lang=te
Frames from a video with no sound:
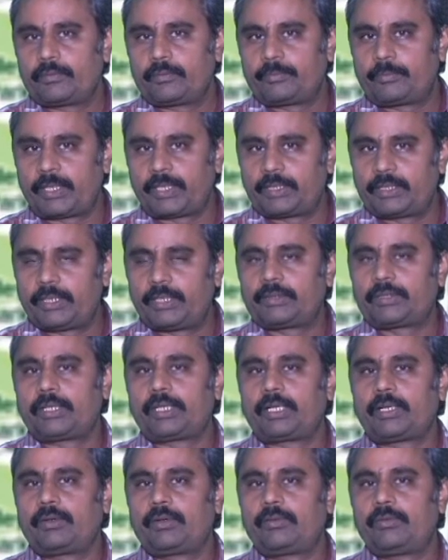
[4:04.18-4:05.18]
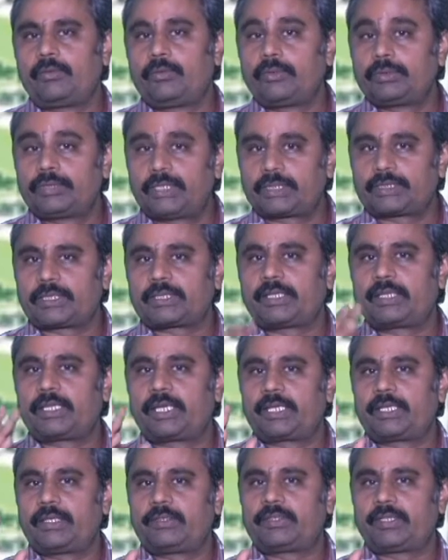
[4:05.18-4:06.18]
పెద్ద ఎత్తున ఉద్రిక్తతలు
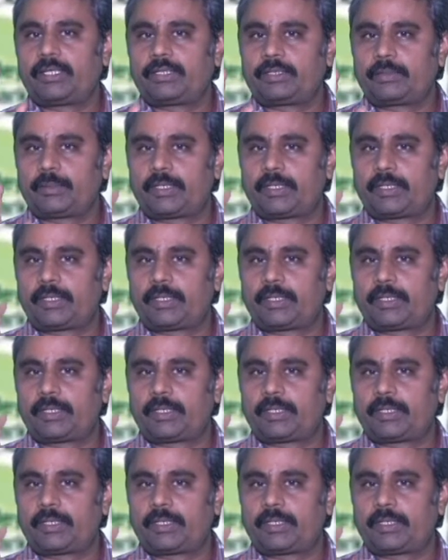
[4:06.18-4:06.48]
దారేసేంత